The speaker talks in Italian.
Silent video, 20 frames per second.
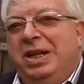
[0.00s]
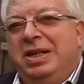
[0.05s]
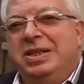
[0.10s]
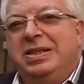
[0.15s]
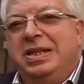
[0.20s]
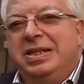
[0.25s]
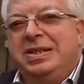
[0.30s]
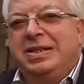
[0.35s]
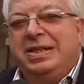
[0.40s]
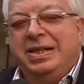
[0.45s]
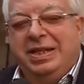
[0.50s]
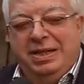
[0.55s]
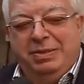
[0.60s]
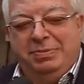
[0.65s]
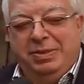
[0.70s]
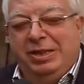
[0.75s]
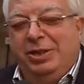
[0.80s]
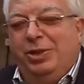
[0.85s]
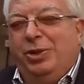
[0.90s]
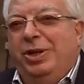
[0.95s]
la stessa
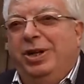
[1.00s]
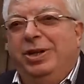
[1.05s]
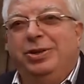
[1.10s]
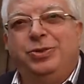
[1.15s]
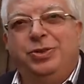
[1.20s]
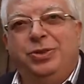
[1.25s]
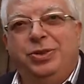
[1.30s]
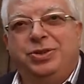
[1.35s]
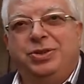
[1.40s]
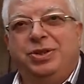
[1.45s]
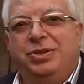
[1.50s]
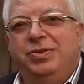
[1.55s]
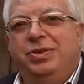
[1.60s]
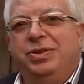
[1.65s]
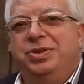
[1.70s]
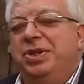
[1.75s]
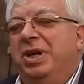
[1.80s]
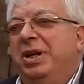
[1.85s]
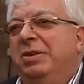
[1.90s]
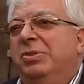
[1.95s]
padrona a cui noi ci
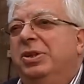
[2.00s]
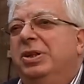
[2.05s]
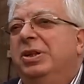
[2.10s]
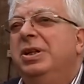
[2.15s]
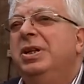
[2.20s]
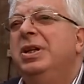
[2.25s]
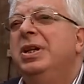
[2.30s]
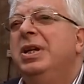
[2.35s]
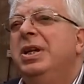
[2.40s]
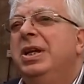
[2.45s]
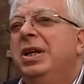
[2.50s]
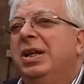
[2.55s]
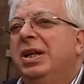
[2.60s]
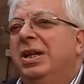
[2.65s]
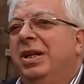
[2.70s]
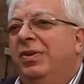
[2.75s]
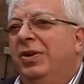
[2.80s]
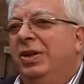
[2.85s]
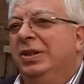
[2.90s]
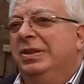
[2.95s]
rivolgiamo,
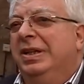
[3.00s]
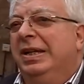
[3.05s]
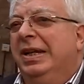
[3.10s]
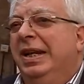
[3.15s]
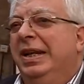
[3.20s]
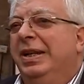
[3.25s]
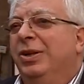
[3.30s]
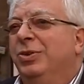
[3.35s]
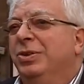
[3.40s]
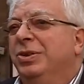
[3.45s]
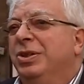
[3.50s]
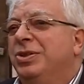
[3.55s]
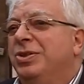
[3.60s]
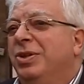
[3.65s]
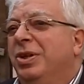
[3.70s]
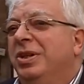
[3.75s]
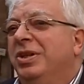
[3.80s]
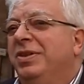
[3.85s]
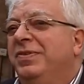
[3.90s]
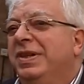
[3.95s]
una volta che le
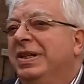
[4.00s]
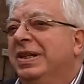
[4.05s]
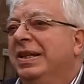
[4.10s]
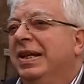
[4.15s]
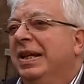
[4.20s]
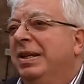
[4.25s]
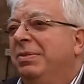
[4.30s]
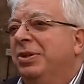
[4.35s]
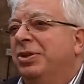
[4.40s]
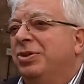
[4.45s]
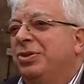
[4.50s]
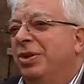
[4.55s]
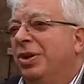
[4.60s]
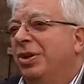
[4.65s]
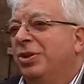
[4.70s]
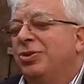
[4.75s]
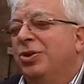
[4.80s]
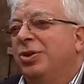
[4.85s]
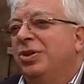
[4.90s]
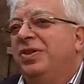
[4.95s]
condizioni di vita delle
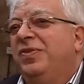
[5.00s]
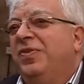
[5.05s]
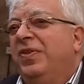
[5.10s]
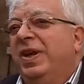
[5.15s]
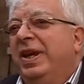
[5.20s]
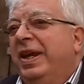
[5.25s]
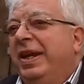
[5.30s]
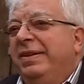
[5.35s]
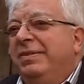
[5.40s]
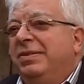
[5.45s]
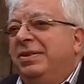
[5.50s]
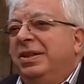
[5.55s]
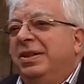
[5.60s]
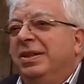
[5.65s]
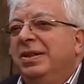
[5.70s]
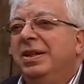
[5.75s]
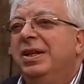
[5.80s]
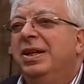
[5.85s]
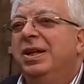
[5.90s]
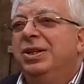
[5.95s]
persone sono
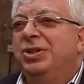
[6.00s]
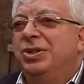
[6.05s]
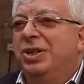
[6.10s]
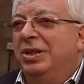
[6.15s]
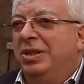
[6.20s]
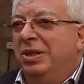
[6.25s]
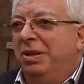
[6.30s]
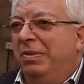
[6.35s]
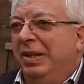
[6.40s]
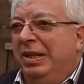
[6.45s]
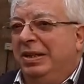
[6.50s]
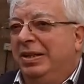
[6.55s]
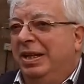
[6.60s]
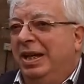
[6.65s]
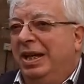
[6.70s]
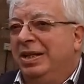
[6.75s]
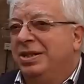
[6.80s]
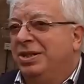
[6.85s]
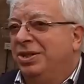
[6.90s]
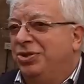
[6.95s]
differenti, certamente
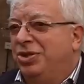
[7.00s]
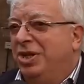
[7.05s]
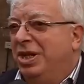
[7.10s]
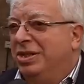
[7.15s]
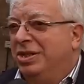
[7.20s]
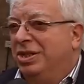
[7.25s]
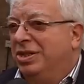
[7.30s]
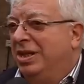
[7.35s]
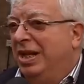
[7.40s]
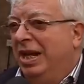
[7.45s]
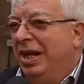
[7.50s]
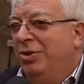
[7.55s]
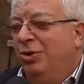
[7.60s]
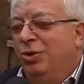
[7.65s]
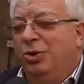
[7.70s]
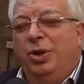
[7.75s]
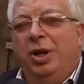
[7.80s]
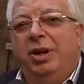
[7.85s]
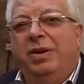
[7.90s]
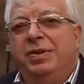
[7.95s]
le esigenze
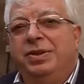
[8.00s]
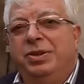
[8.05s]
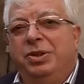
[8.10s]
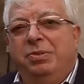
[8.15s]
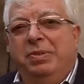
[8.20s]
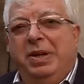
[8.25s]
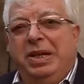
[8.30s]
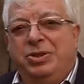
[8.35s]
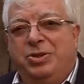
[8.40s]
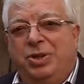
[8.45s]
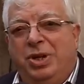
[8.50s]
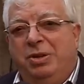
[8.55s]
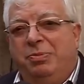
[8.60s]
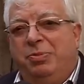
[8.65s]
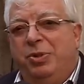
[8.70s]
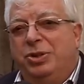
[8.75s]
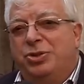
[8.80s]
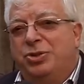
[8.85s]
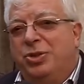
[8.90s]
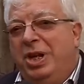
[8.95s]
saranno nuove. Io penso che
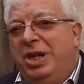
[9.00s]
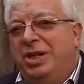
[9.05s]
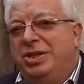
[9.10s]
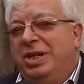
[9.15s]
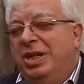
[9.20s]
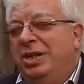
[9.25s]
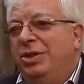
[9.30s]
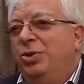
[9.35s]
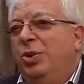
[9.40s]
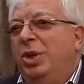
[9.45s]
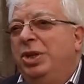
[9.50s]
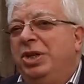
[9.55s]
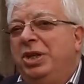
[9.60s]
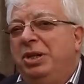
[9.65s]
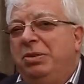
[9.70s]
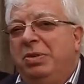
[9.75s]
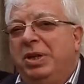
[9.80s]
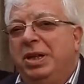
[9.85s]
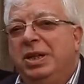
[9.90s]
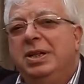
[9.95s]
possono essere di due
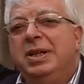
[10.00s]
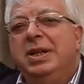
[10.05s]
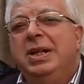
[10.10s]
tipi,